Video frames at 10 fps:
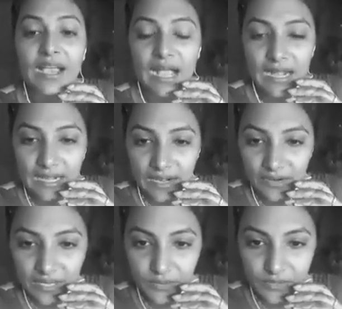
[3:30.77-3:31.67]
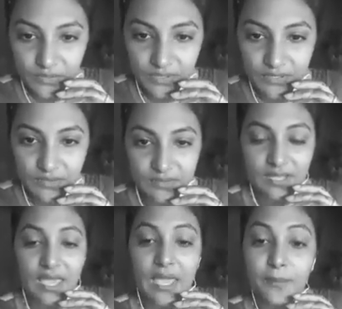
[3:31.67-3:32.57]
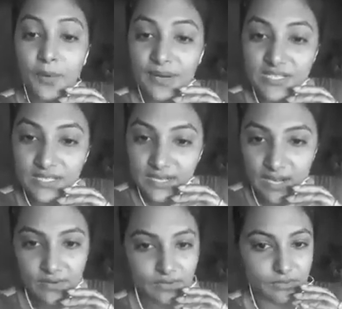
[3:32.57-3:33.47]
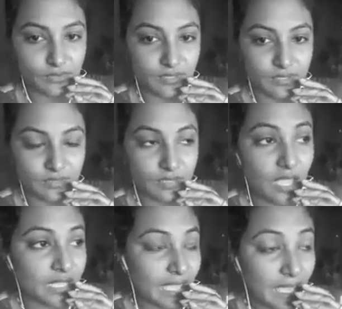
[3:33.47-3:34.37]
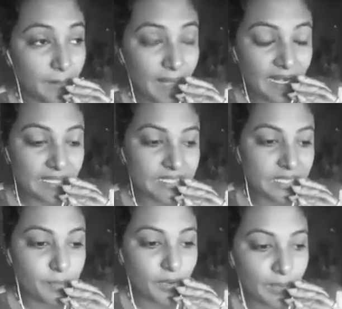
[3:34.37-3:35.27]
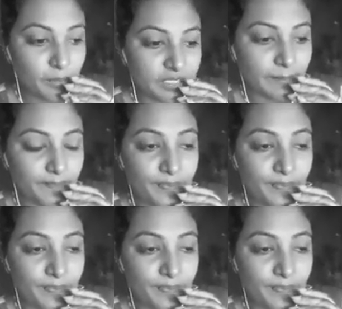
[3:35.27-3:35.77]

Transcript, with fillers: কার কারণে ইউজ করতেছস এ প্রবাসীদের কারণে ইউজ করতেছস এই বাংলাদেশের প্রেক্ষাপটে